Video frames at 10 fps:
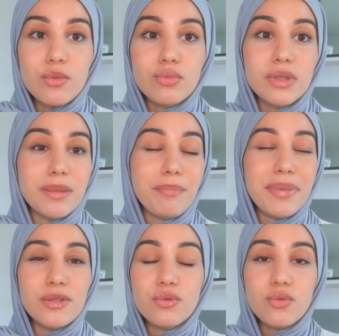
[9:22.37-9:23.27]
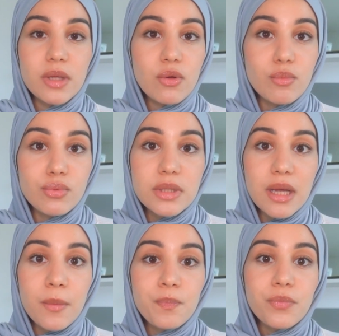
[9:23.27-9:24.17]
ou j'ai pas du tout été au bout de
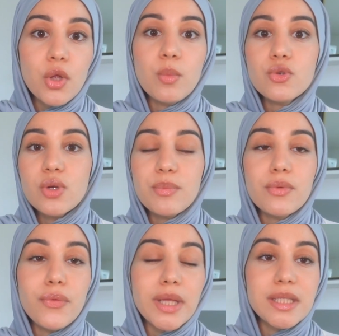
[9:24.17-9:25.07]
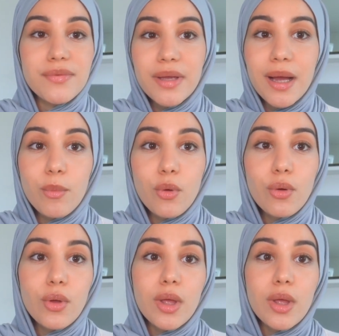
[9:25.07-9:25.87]
ça. Comment j'aurais pu le faire différemment